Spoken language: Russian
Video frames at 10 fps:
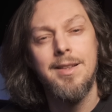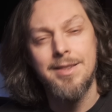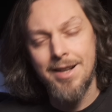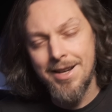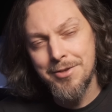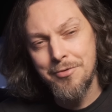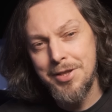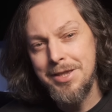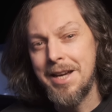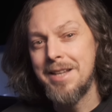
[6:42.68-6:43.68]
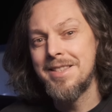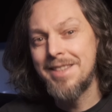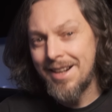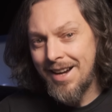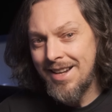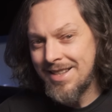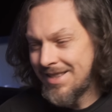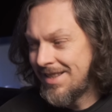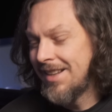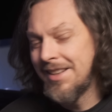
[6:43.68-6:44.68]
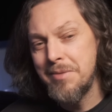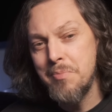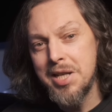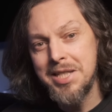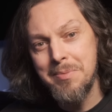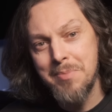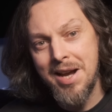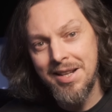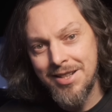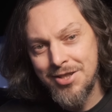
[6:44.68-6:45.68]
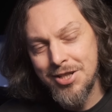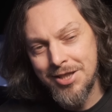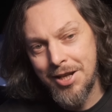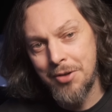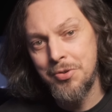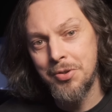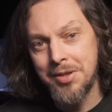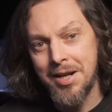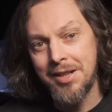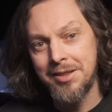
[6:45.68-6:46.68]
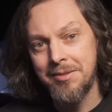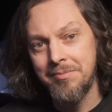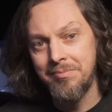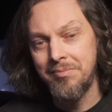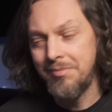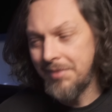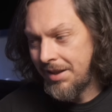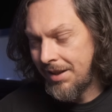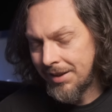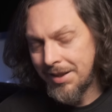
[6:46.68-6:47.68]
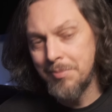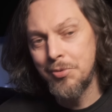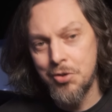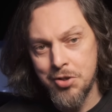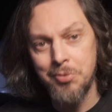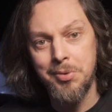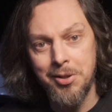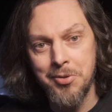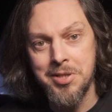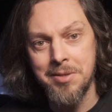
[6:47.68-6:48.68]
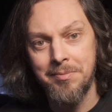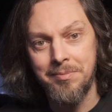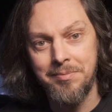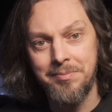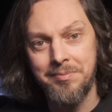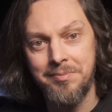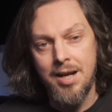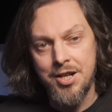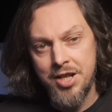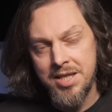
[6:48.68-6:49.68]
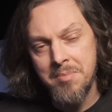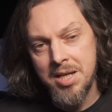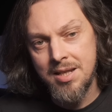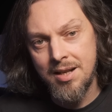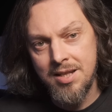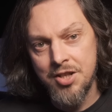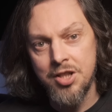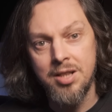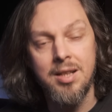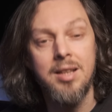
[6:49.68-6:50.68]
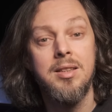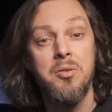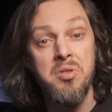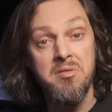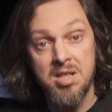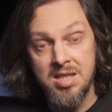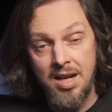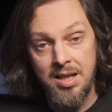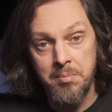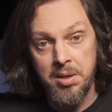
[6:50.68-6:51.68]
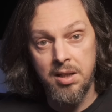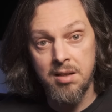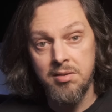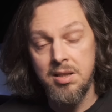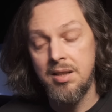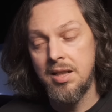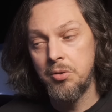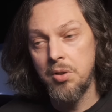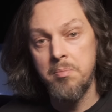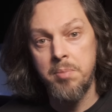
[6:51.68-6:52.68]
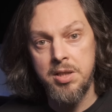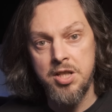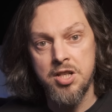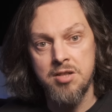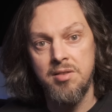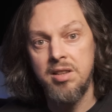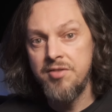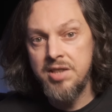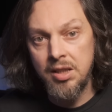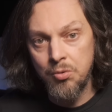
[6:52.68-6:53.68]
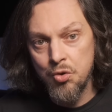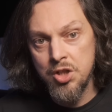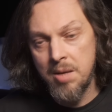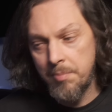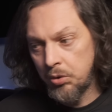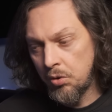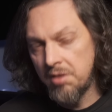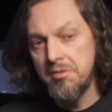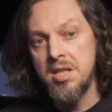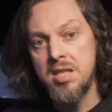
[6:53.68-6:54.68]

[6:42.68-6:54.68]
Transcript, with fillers: Сразу видно, старались сделать максимально чистый аудиотракт. И это им точно удалось. А6 Master Edition – это универсальный проигрыватель, который поддерживает все нужные потоковые